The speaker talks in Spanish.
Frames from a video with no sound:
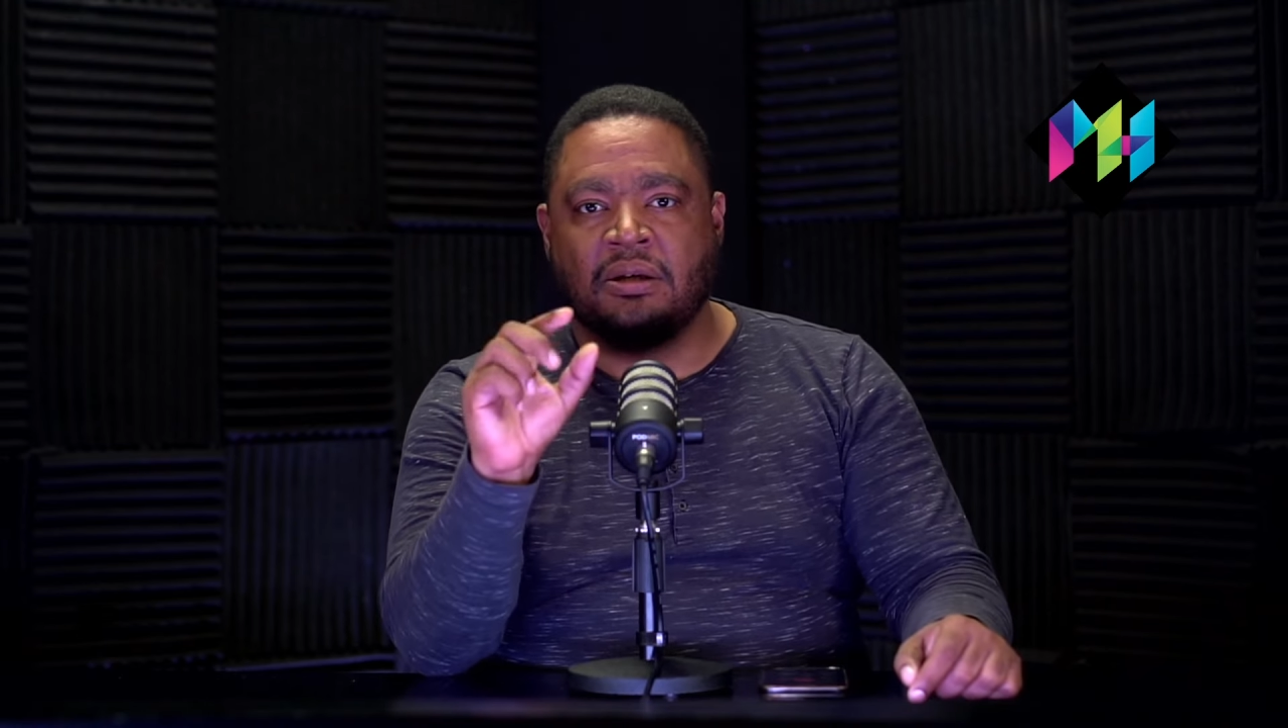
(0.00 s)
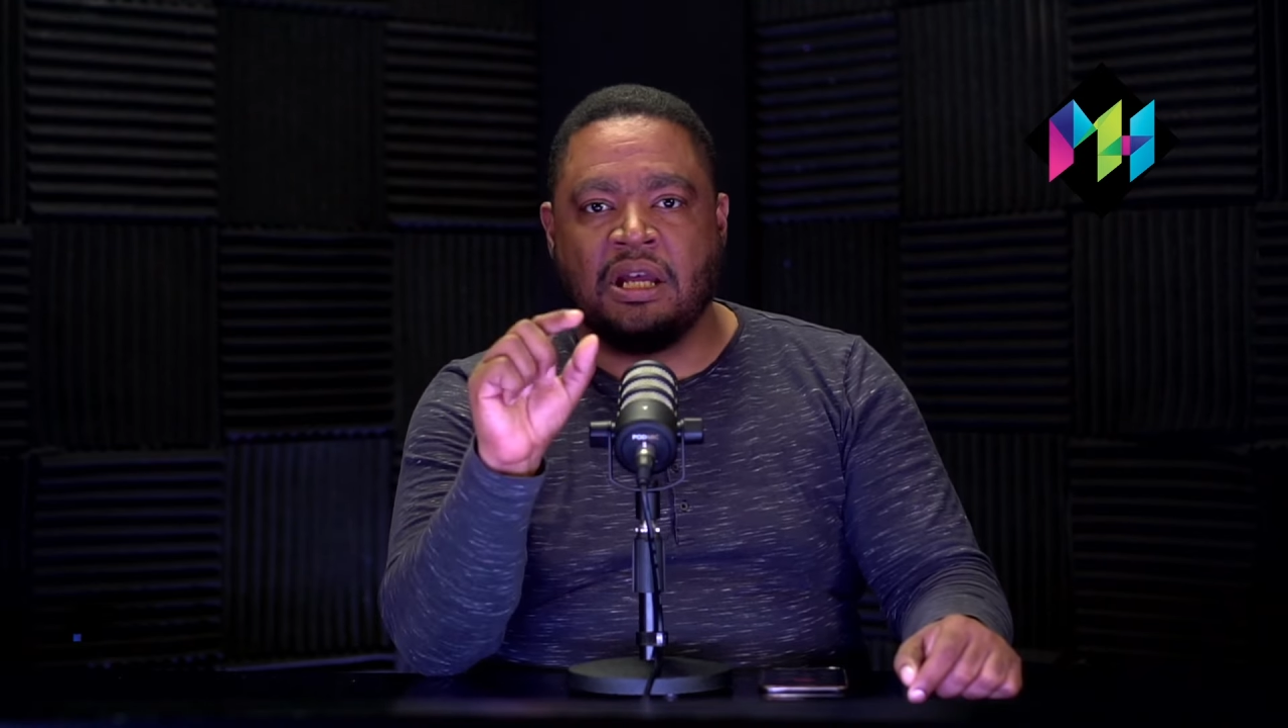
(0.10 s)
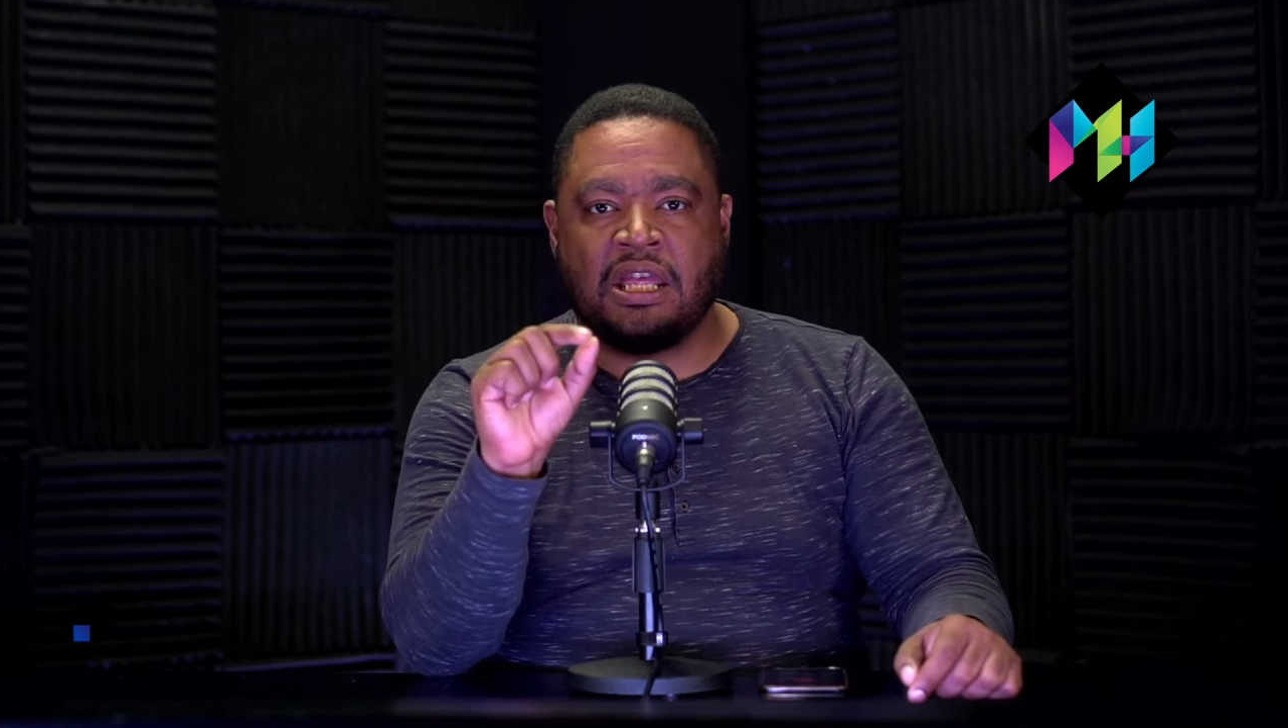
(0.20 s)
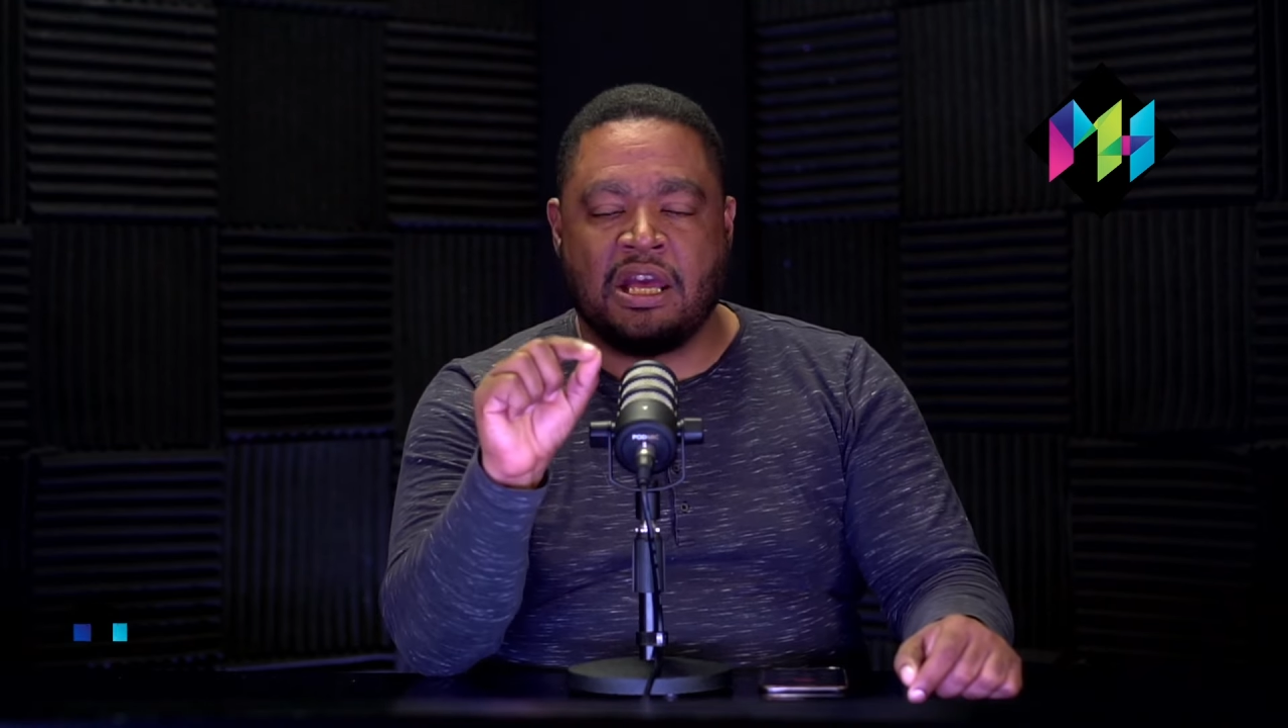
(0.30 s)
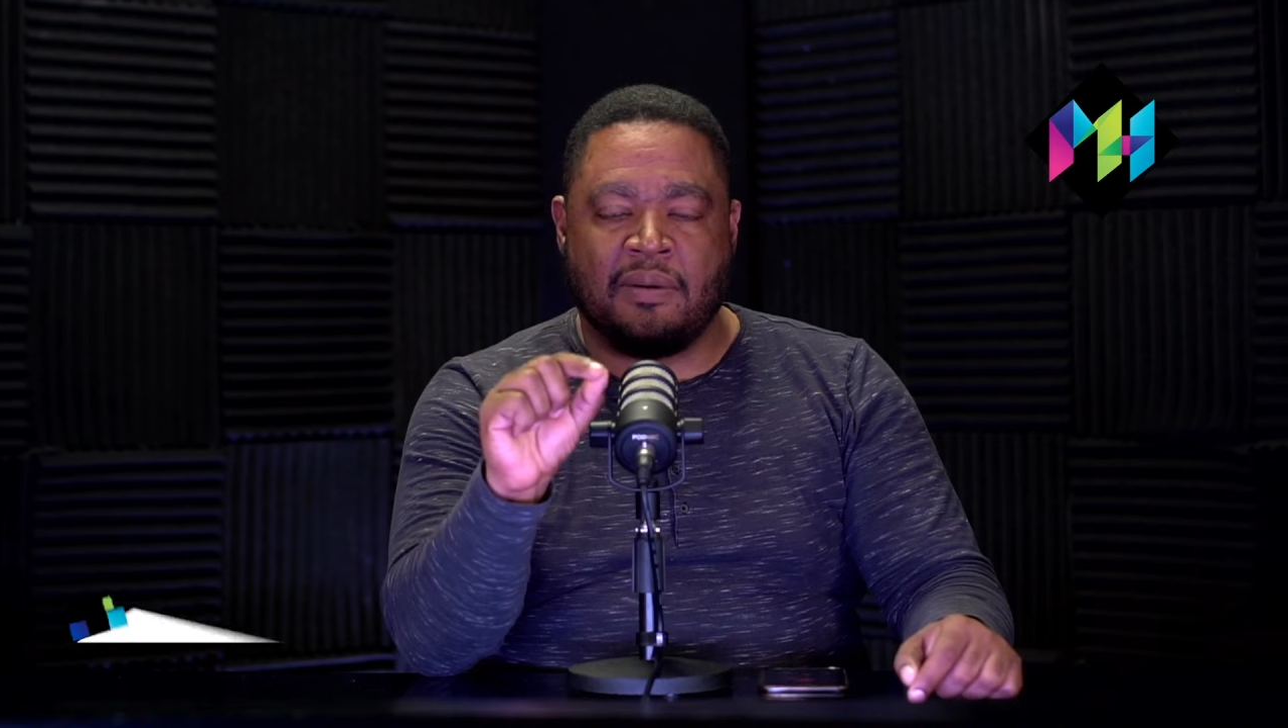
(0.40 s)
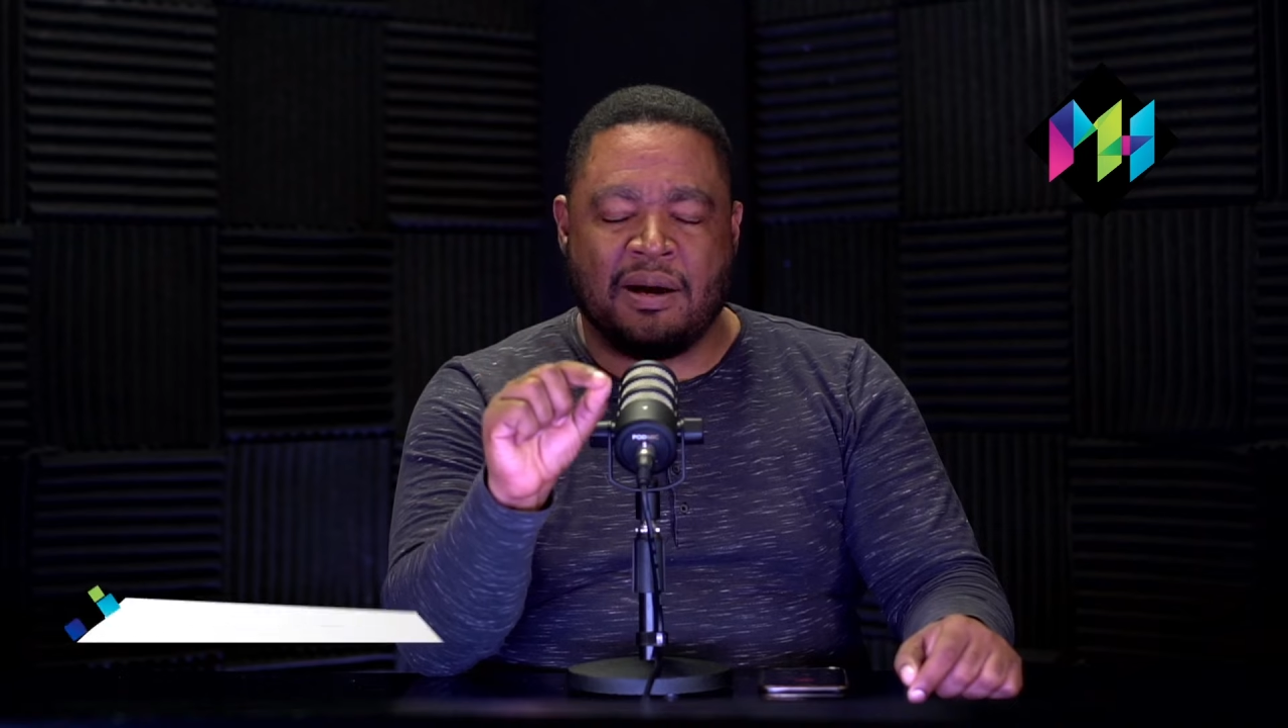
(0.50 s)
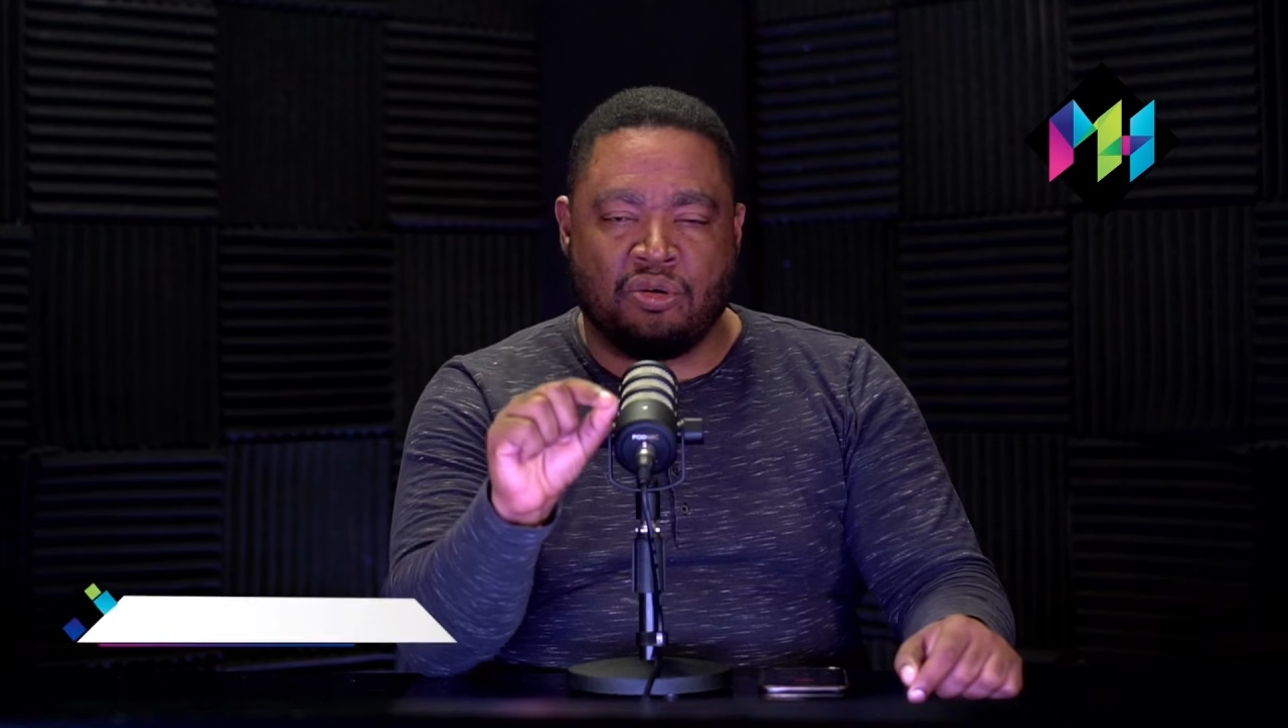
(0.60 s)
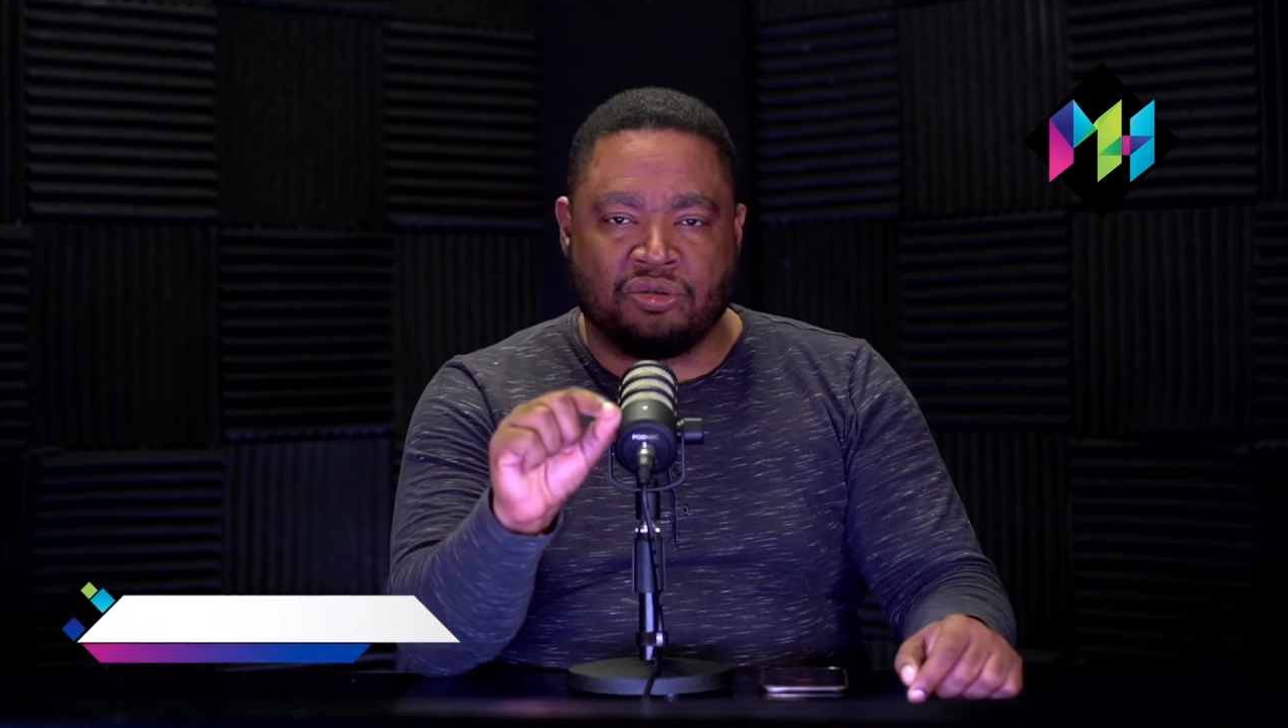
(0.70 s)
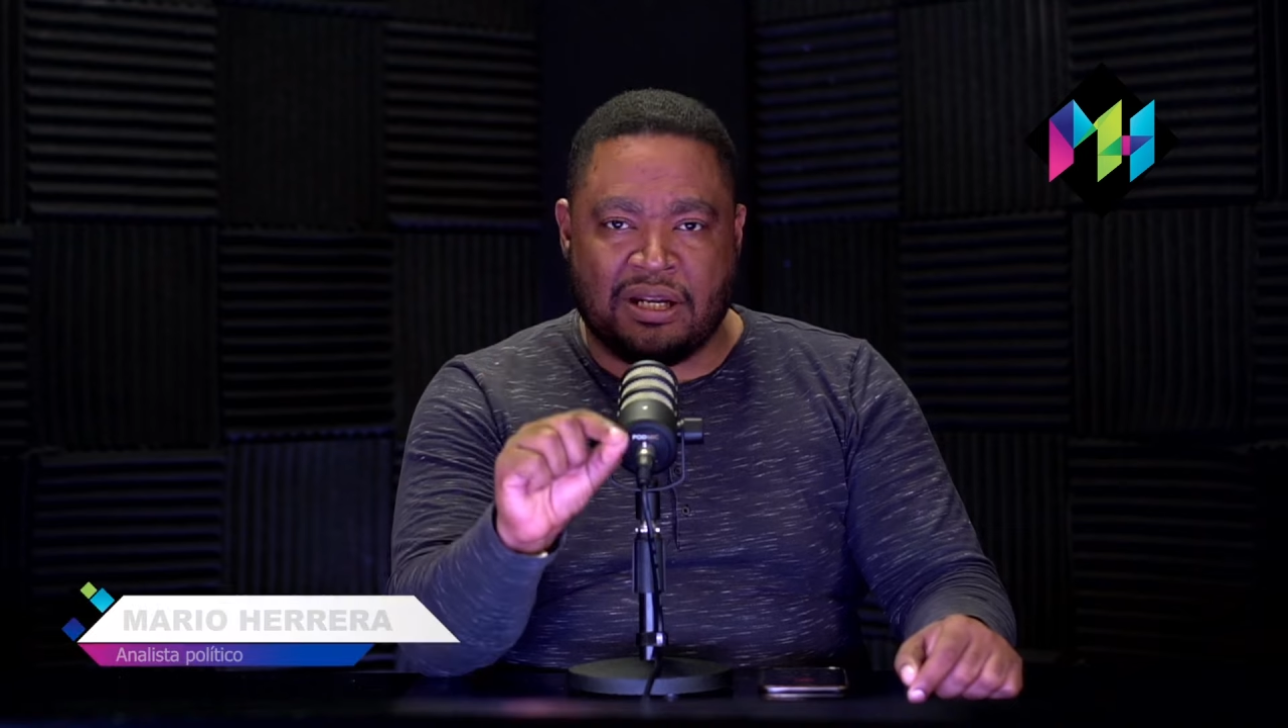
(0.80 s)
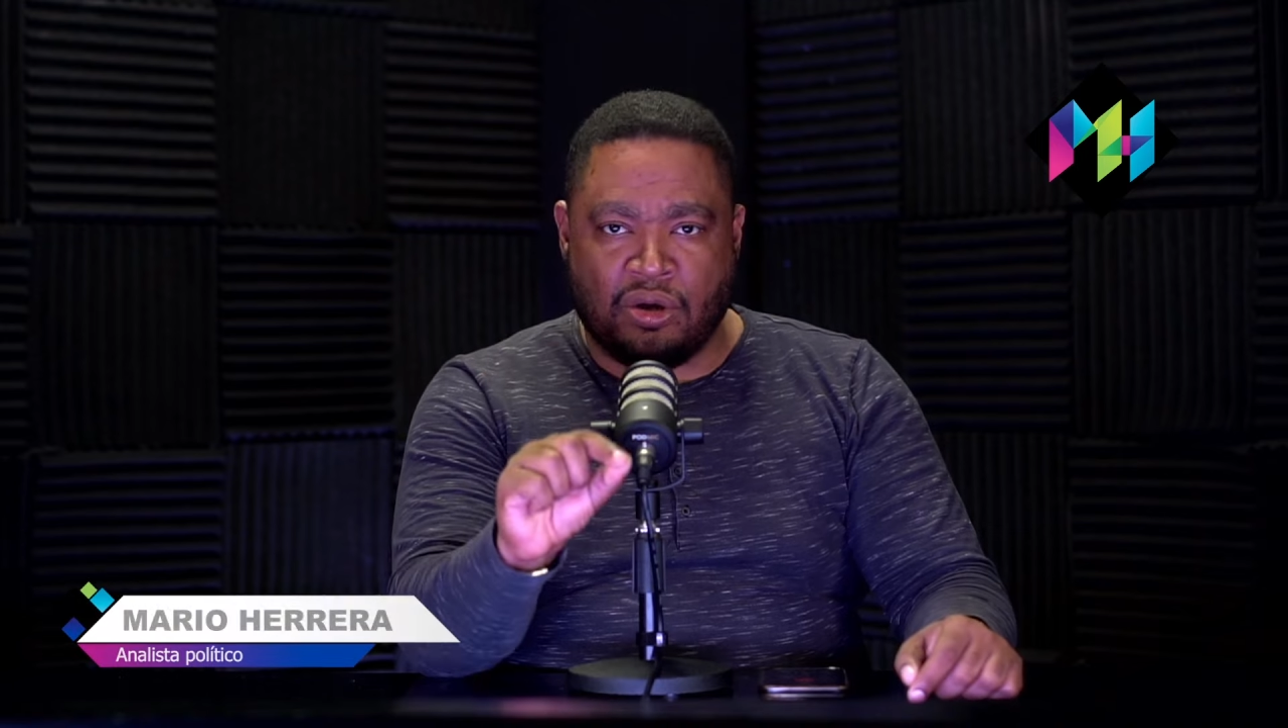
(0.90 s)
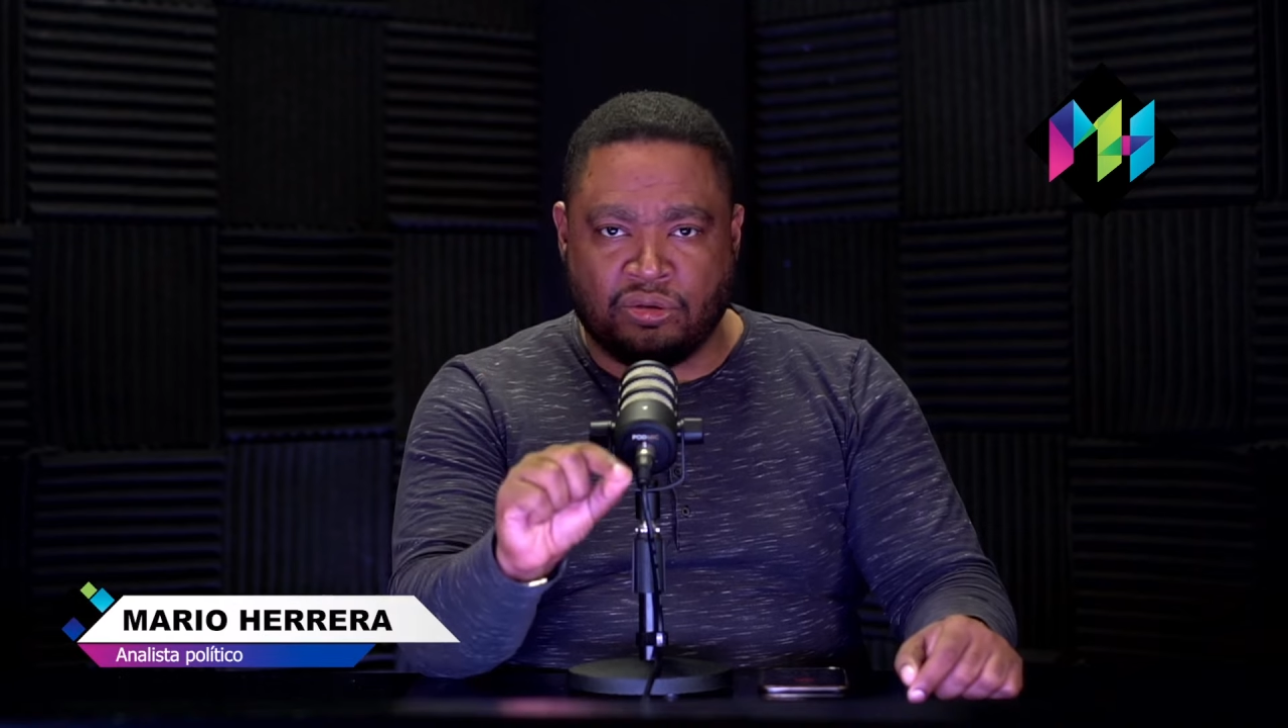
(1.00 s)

Ella va a contar